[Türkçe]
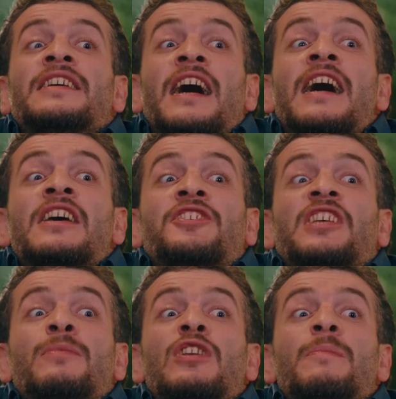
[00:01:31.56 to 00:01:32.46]
Ya
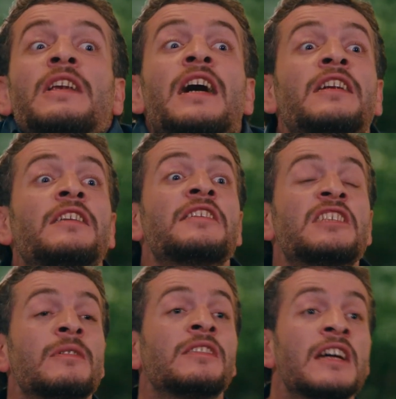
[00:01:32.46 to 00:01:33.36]
işte böyle belanın ne
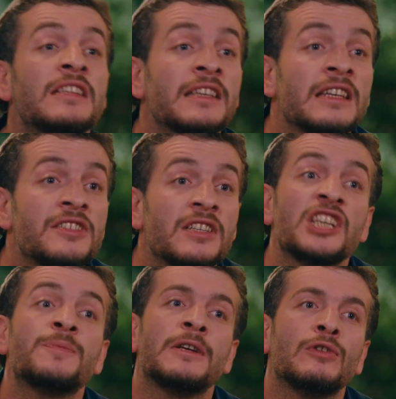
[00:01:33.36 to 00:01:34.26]
zaman nereden geleceği
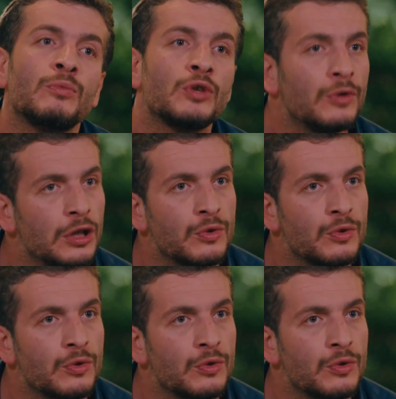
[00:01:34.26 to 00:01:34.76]
hiç belli olmuyor biliyor